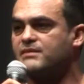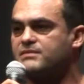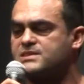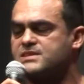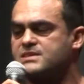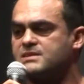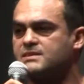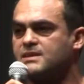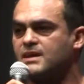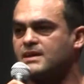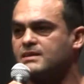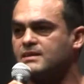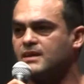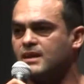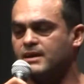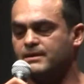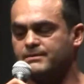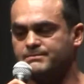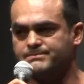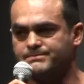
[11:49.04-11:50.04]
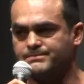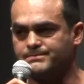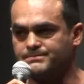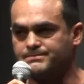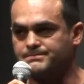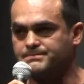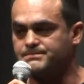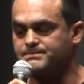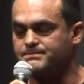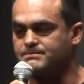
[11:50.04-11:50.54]
estava sentado na,
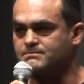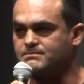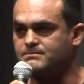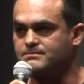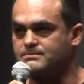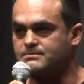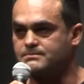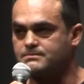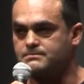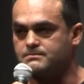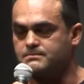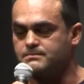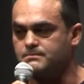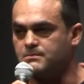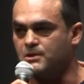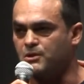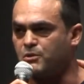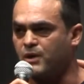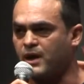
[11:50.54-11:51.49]
no